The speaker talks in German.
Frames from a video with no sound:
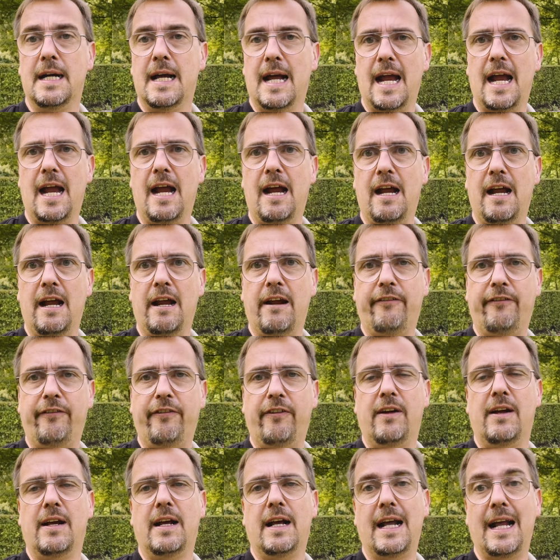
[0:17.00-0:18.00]

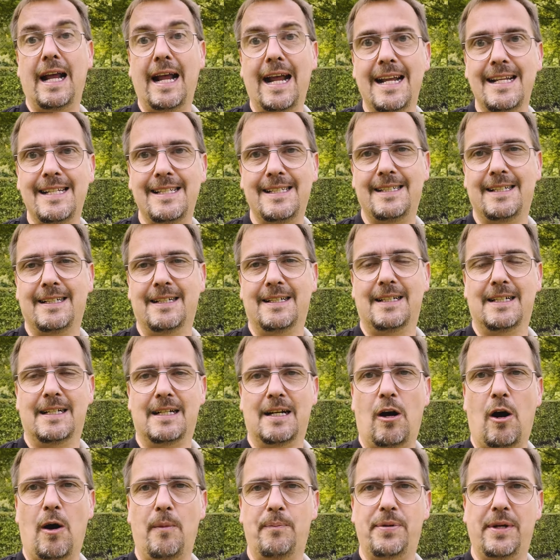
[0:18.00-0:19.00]
RFS
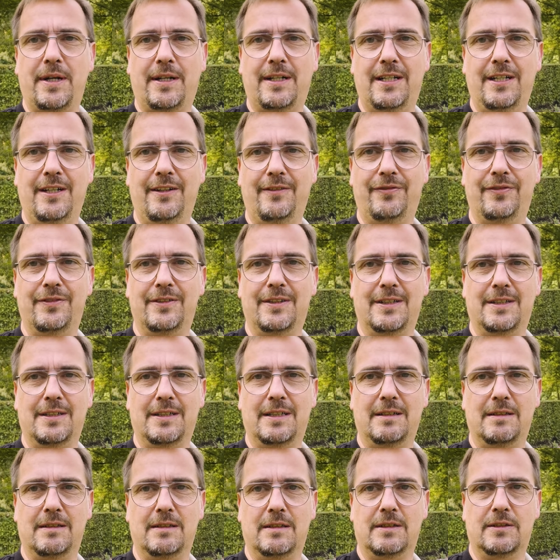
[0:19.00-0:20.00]
Objektiv äh,
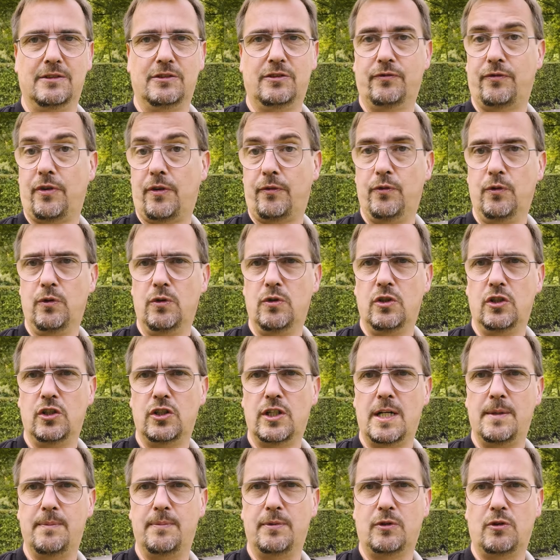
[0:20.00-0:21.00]
äh, zur Verfügung
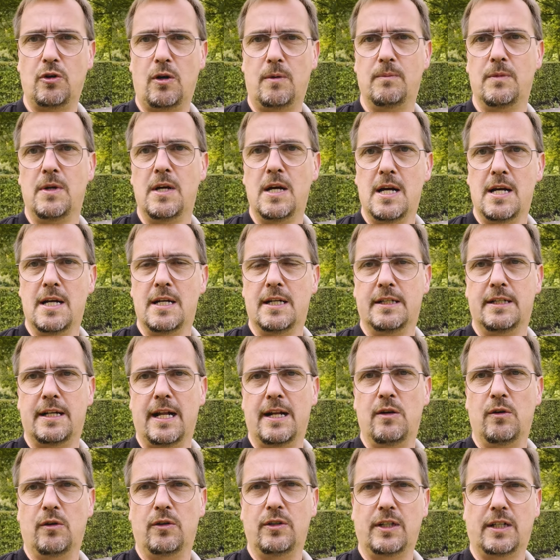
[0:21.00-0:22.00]
gestellt bekommen.
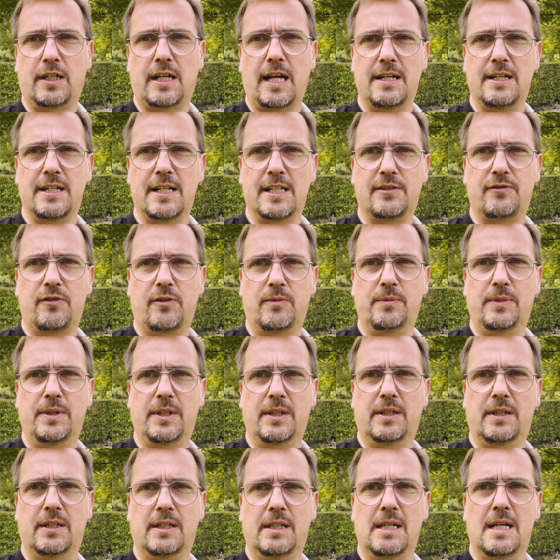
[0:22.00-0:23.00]
Dennoch, ihr kennt das von
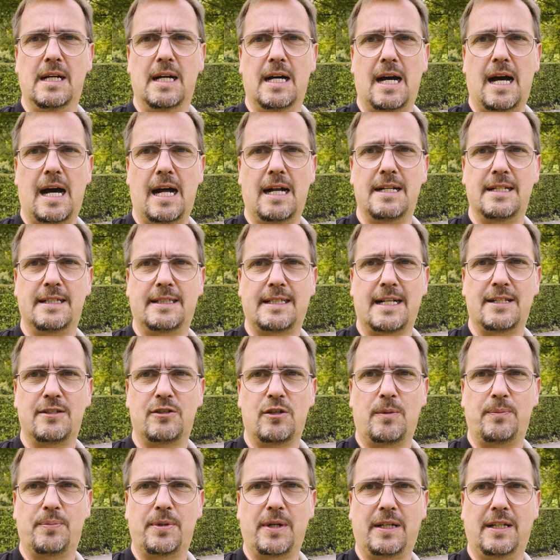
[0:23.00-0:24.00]
mir, alles ganz
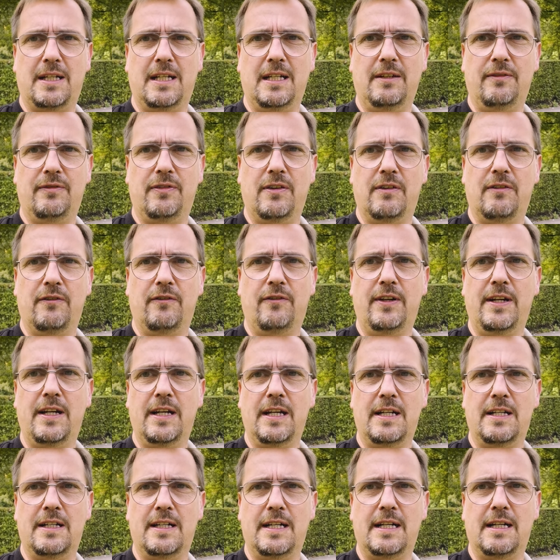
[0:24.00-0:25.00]
objektiv, wie
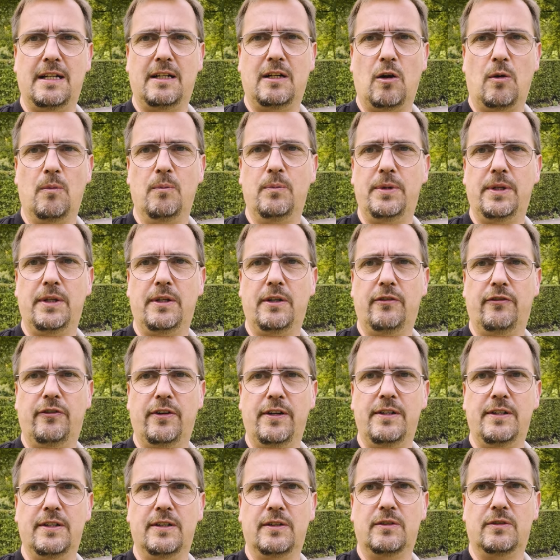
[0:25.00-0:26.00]
ich die Kombi
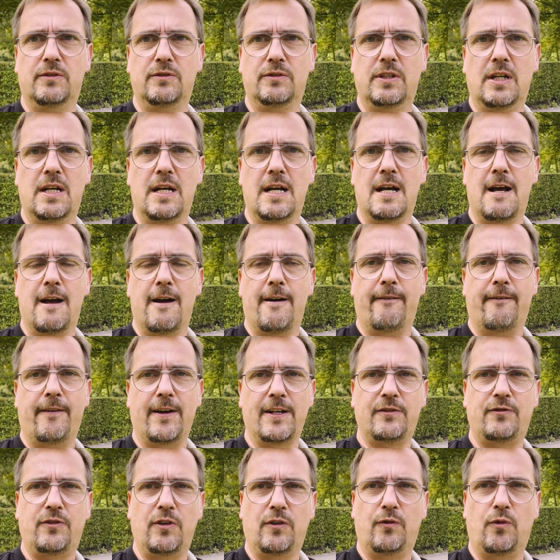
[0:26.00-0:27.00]
finde und was
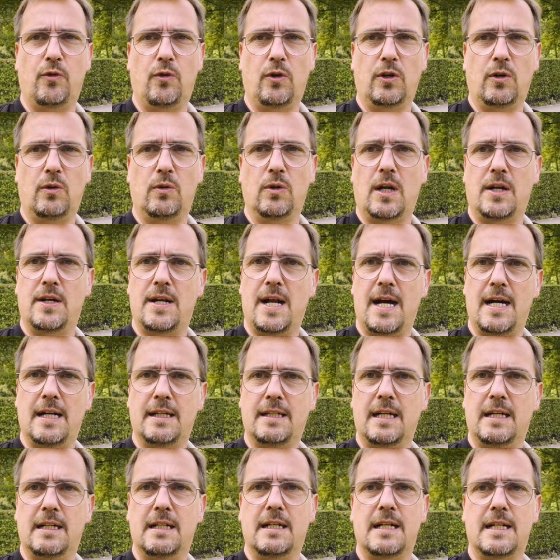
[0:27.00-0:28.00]
für Vor- oder
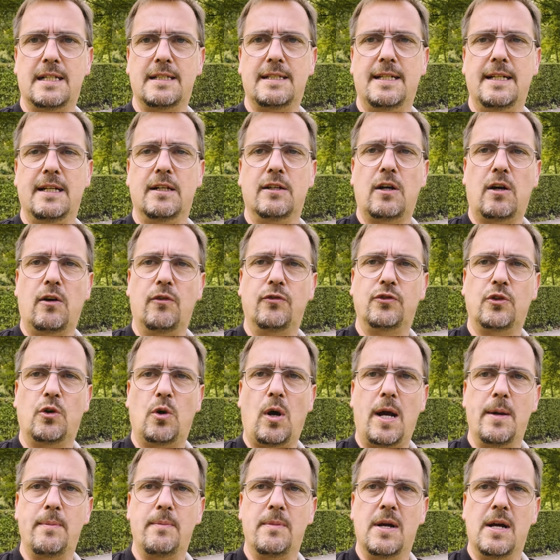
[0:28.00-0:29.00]
Nachteile das hier auf so
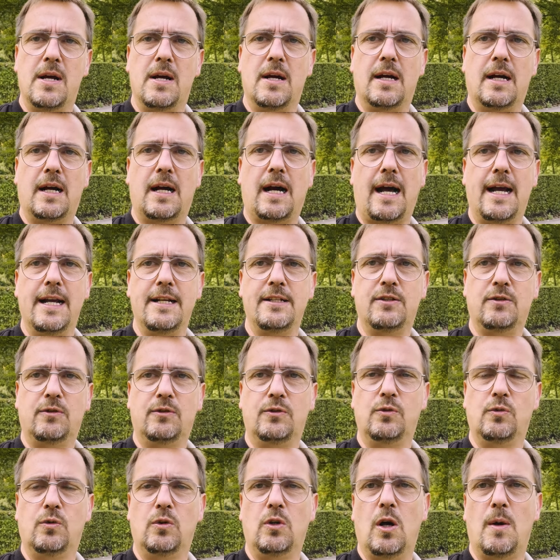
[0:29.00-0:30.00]
einem Reise-
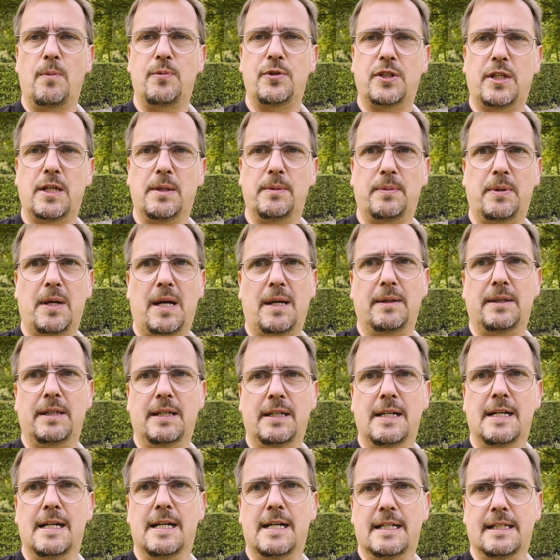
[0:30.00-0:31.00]
und Urlaubstrip hat.
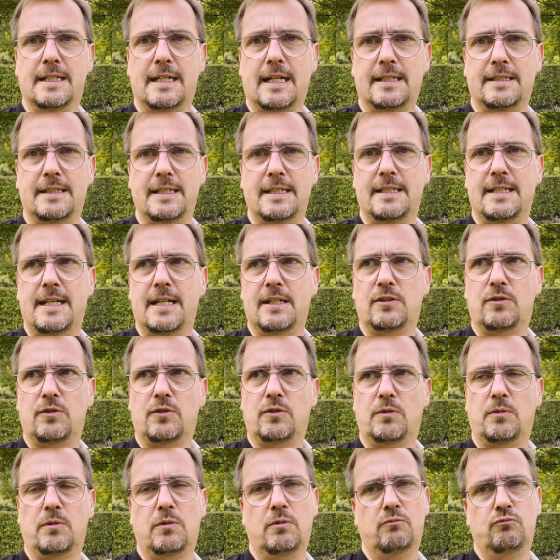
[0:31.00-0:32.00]
Das ist ja so
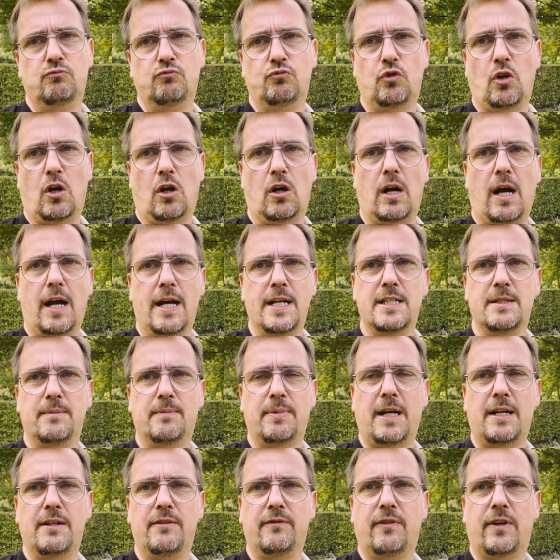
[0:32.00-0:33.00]
eine ja,
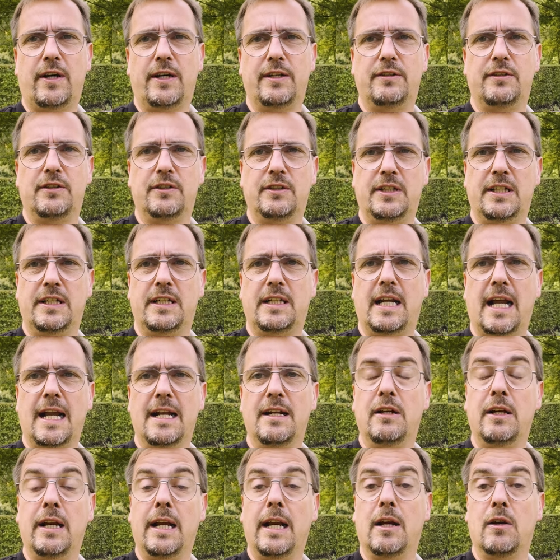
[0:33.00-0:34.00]
Reisebrennweite, die
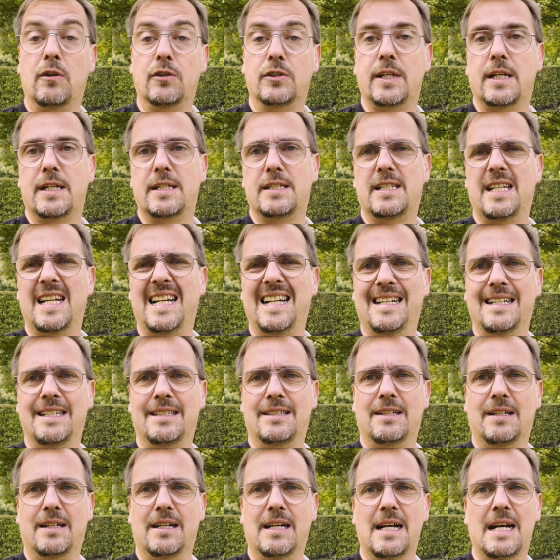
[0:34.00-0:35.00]
kennen EOS R10, ist
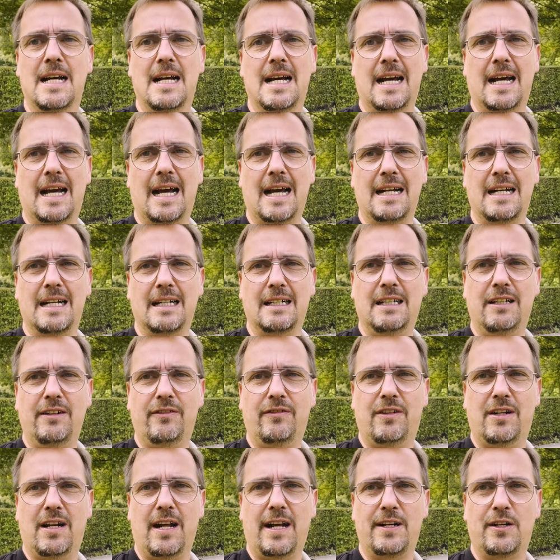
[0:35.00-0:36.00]
eine relativ
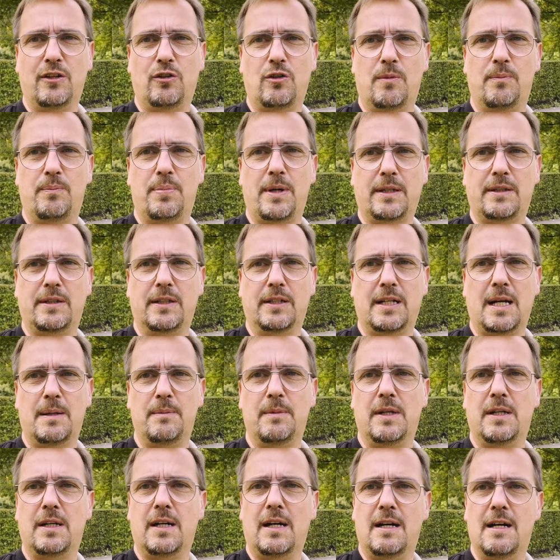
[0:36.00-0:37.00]
kleine, kompakte
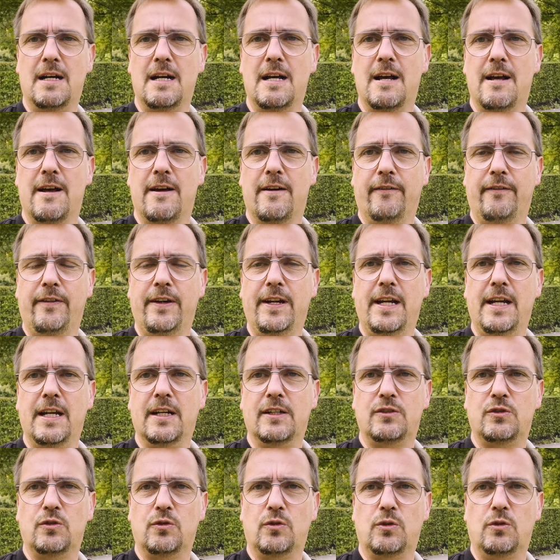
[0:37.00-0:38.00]
Kamera. Wie hier
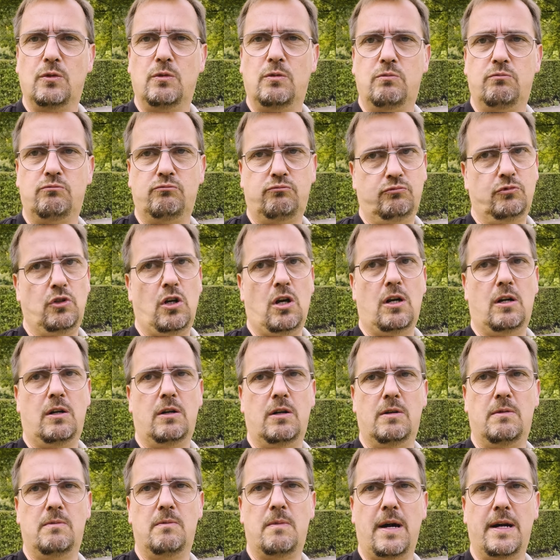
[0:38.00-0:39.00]
so ja,
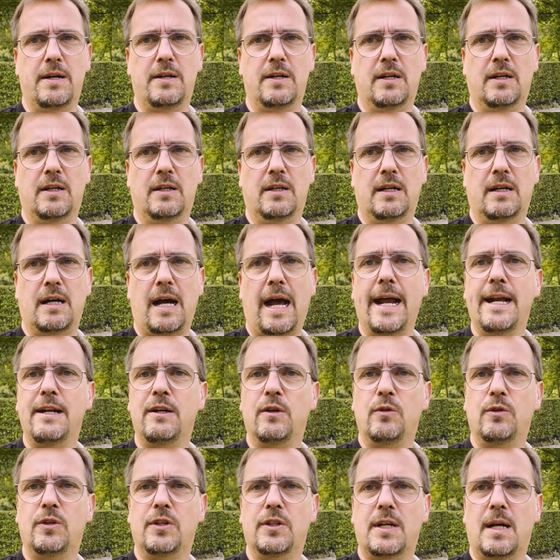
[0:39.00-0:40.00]
meine
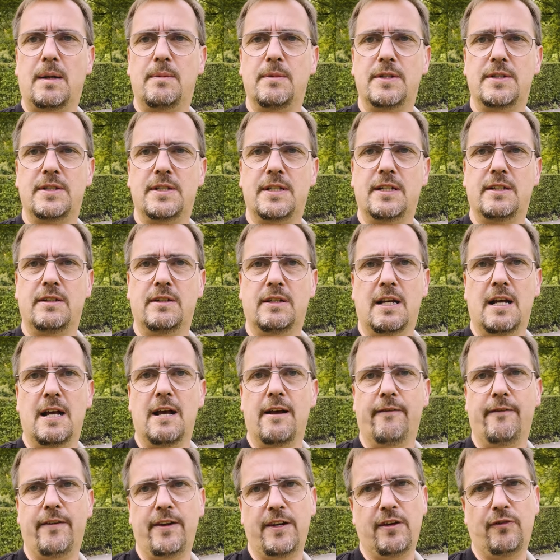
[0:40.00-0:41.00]
Eindrücke damit sind,
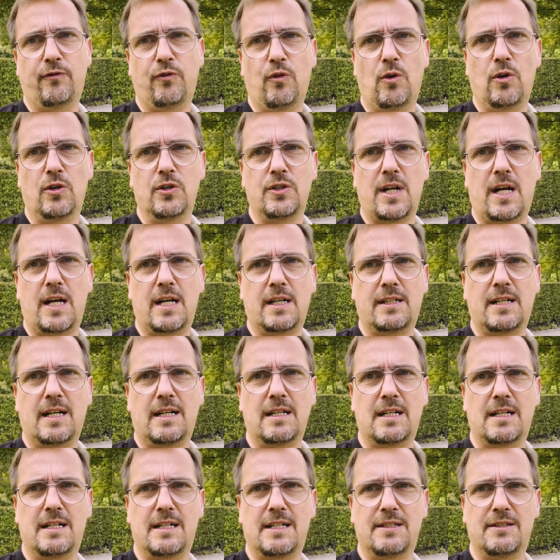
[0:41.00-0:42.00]
welche Vor- und
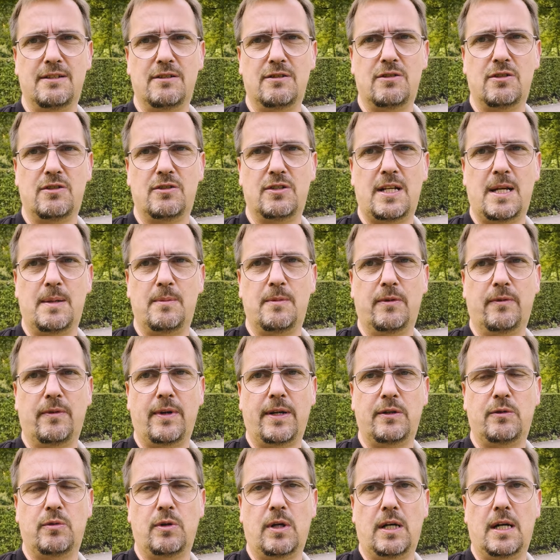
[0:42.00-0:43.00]
Nachteile dieses System
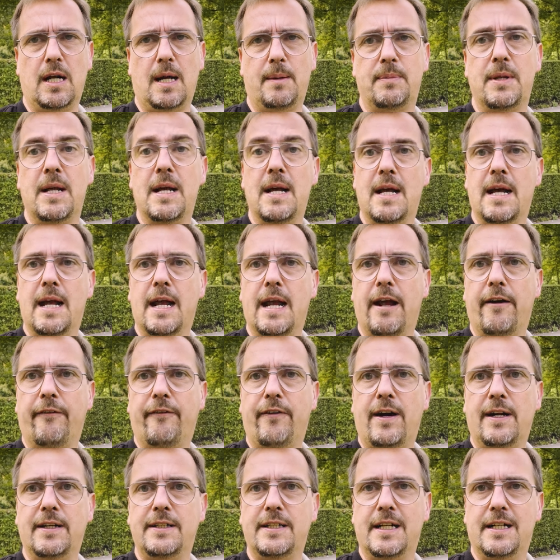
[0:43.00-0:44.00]
eventuell hat,
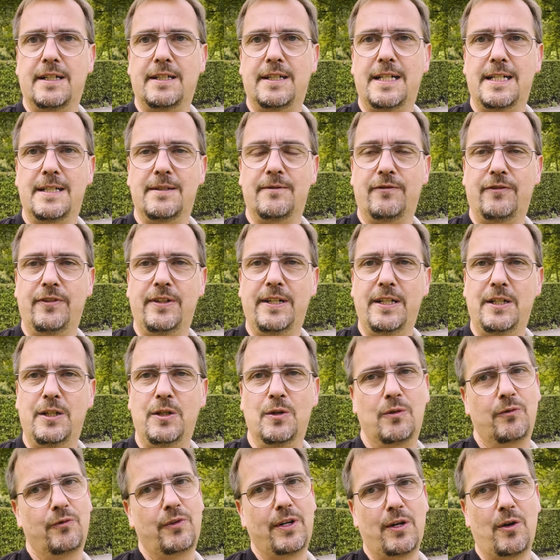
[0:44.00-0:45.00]
erfahrt ihr in diesem Video.
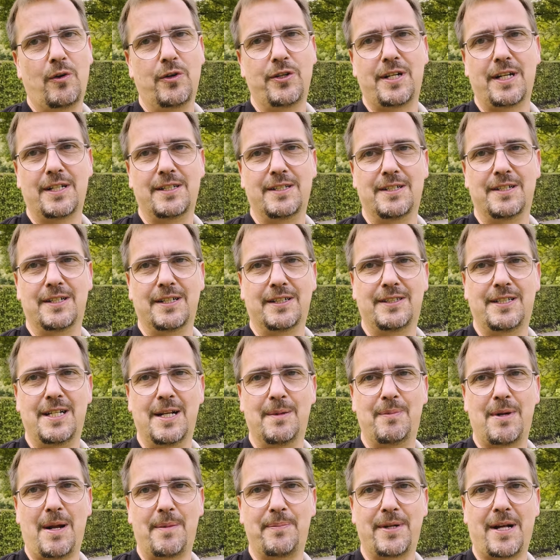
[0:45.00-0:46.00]
Und wenn euch das interessiert,
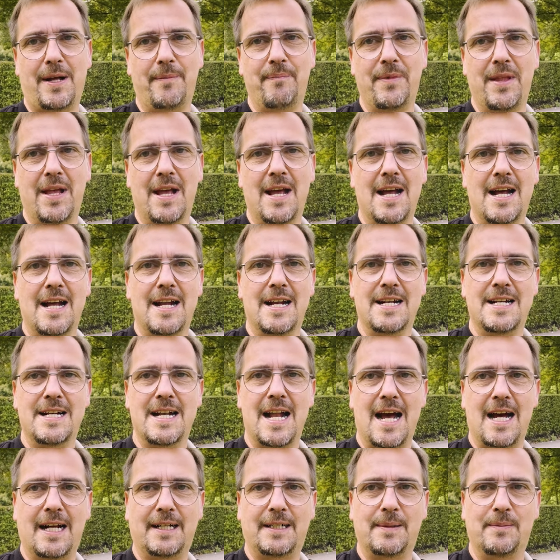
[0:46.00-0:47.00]
bleibt dran.
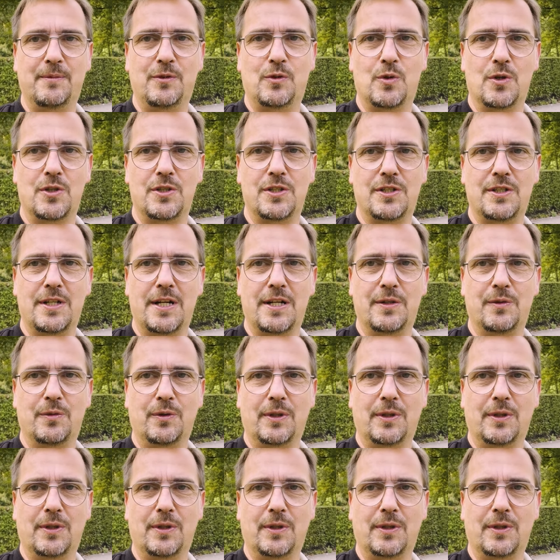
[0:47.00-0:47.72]
Nach dem kurzen Intro